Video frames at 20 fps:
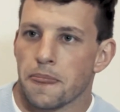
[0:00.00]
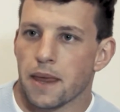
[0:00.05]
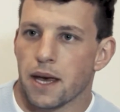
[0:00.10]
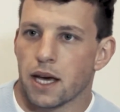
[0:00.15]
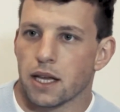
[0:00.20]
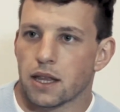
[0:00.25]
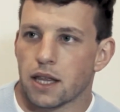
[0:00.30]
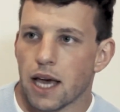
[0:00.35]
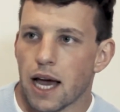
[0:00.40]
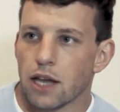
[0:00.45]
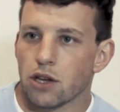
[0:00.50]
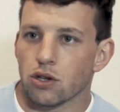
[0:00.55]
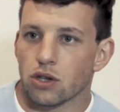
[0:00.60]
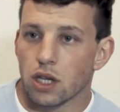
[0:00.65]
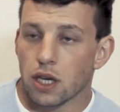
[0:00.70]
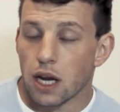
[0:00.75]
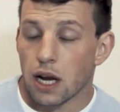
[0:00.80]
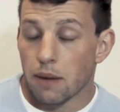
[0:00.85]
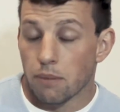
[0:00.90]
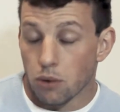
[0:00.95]
este año
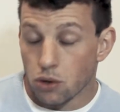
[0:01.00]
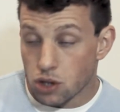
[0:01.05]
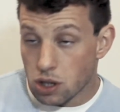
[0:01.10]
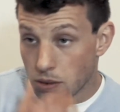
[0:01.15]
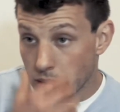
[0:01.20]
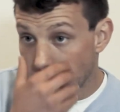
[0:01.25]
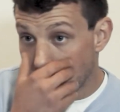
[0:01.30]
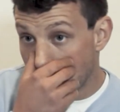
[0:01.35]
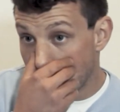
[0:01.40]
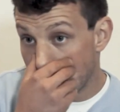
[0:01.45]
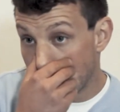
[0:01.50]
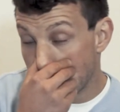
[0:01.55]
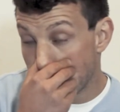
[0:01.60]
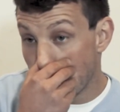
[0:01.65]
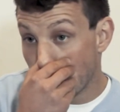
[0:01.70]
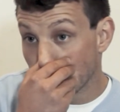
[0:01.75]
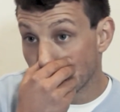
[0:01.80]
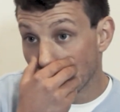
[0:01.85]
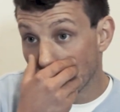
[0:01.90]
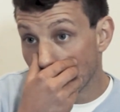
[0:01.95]
tenía la posibilidad de
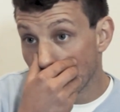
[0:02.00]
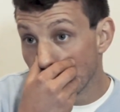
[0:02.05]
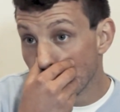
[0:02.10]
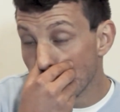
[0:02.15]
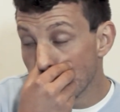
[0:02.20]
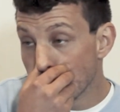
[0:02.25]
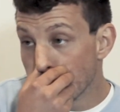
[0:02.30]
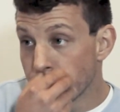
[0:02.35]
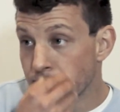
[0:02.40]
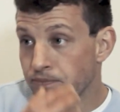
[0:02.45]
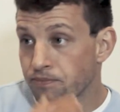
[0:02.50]
irme a otro club,